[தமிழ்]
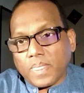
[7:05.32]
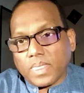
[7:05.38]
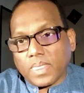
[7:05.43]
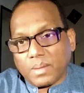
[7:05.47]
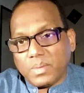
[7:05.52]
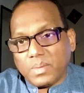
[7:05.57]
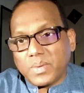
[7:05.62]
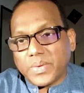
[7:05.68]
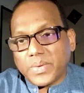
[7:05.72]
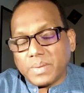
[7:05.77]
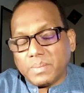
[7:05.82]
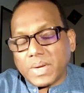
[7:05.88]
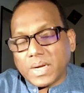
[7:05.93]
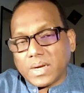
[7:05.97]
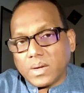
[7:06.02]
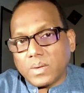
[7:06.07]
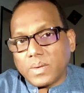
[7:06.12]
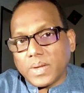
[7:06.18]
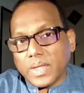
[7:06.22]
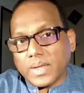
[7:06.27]
தமிழ்
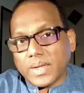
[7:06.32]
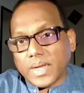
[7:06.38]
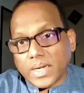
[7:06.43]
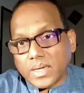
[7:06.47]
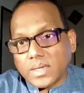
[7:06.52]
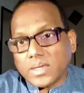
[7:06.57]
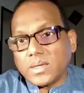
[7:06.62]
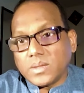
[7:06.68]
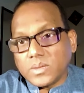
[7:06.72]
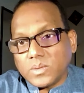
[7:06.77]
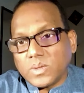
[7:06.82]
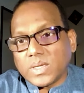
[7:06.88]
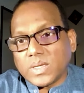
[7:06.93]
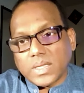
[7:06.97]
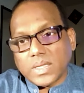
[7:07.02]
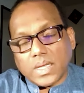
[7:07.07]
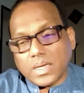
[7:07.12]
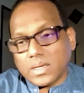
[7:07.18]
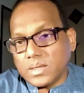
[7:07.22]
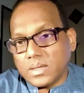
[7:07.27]
மக்களுடைய நலன்களுக்கு
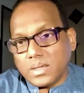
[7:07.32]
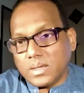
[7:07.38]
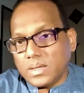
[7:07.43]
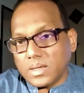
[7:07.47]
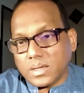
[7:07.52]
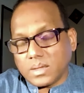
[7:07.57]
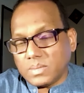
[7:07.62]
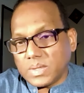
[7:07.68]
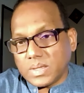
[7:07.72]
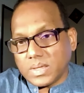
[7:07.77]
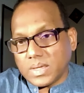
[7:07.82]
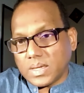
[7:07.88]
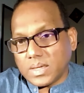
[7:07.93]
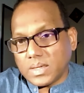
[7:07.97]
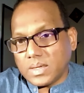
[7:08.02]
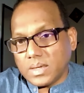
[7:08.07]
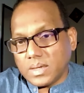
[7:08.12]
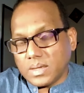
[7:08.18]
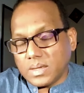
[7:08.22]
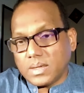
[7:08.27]
உகந்ததாக இருக்கும் என்று நான்
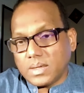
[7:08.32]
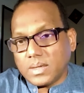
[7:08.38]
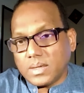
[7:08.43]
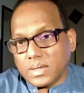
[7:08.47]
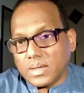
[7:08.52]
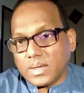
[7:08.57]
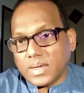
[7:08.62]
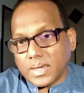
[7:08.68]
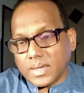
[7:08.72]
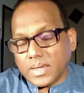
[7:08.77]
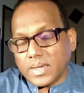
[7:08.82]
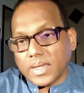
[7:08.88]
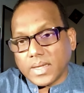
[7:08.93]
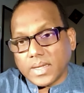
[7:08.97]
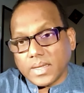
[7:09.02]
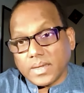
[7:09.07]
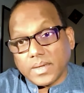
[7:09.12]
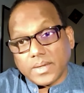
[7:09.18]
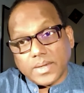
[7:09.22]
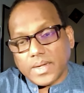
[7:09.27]
நான்
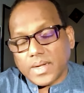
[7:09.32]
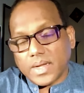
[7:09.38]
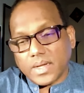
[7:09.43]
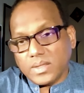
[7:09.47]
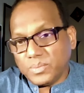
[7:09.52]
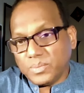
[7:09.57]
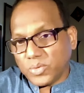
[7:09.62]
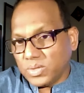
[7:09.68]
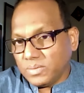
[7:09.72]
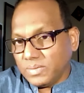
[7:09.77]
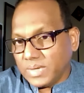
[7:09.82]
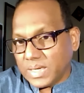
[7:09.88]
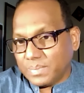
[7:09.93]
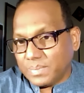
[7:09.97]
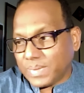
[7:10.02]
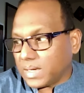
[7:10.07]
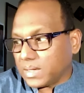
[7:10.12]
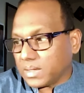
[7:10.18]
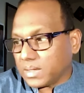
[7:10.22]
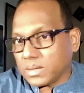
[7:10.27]
நினைக்கின்றேன் ரெண்டாவது பொது
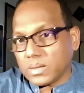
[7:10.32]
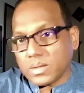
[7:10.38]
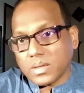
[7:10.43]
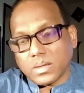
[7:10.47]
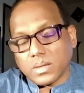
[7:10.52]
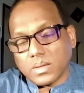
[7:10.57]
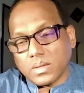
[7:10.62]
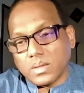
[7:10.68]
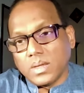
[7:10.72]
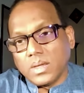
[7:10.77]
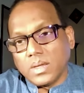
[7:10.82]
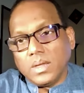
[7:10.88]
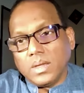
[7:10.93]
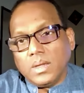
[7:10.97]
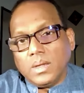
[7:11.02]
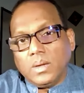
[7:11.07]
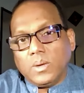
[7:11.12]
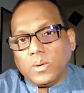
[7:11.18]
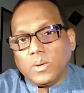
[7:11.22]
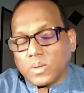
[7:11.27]
வேட்பாளர் என்ற
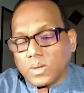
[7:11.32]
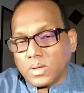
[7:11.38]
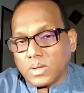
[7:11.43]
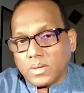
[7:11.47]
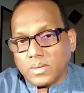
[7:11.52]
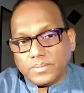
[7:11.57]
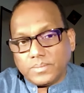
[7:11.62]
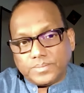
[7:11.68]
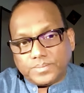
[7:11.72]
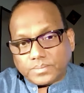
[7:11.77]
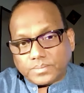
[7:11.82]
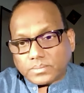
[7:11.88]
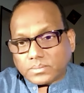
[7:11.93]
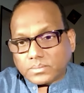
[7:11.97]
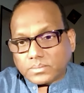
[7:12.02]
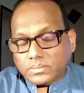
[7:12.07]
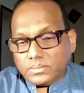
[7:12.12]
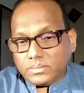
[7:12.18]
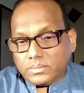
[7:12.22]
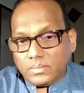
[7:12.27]
ஒரு
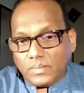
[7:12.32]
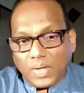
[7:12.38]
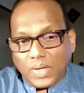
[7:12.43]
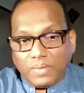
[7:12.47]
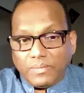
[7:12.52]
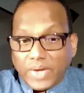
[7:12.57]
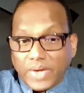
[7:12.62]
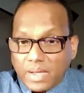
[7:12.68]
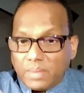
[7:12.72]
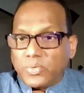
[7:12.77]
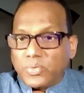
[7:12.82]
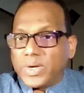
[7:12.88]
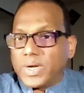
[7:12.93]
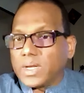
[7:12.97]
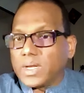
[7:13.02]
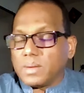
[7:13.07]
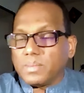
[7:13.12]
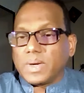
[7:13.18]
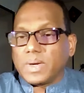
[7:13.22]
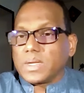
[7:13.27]
விடயம்
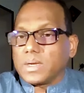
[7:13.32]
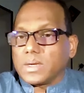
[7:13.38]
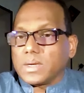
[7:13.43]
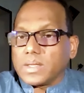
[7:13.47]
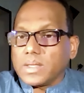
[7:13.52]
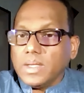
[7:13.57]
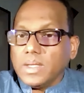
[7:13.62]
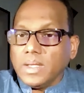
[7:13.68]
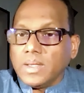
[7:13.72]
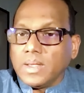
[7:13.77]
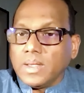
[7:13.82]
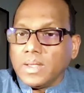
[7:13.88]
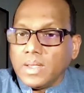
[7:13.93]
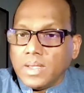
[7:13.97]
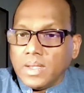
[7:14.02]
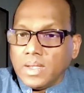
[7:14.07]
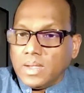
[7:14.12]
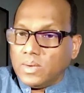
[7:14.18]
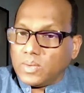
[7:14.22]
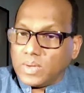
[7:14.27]
முன்னெடுக்கப்படுகின்றது
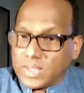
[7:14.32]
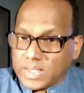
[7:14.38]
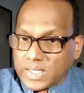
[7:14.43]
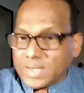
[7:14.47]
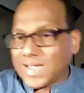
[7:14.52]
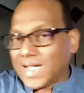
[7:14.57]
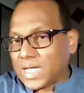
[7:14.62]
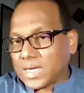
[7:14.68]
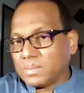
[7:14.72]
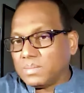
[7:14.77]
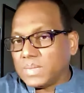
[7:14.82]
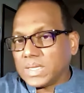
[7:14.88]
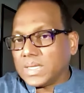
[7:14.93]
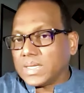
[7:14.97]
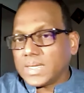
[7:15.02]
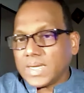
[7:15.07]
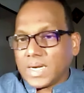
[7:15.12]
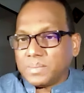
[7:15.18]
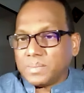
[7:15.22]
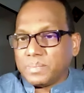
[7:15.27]
உங்களுக்கு தெரியும்
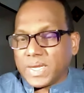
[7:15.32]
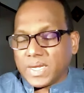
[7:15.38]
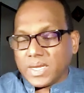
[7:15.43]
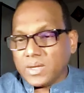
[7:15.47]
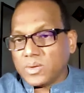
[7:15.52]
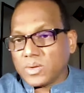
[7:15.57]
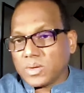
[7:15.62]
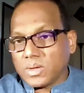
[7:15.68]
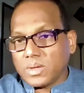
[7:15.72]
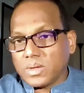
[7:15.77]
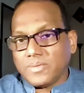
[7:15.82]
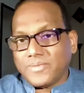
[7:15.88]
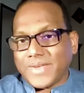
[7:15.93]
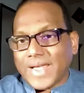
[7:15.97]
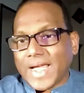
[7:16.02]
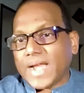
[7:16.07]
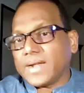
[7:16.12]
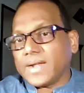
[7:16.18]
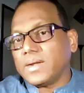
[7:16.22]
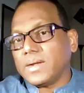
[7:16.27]
ஆரம்பத்தில் நான் பெரிய ஒரு
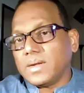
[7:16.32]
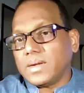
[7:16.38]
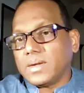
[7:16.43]
ஃபேன்